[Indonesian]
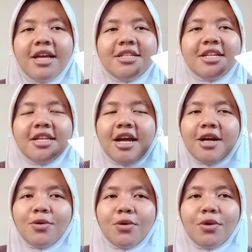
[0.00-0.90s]
jadinya
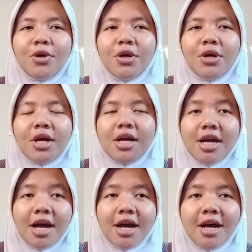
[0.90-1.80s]
aku
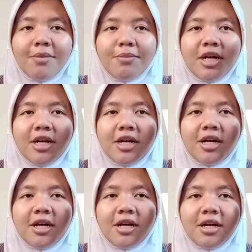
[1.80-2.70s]
gak
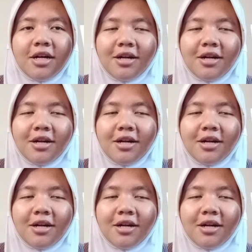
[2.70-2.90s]
uh,